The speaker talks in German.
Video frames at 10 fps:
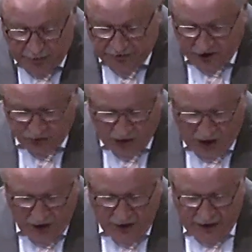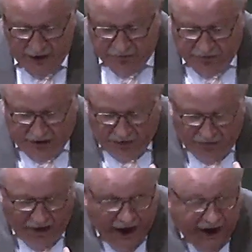sagt sogar, wir
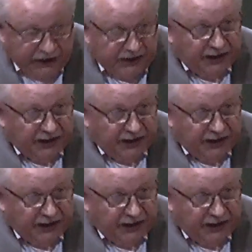werden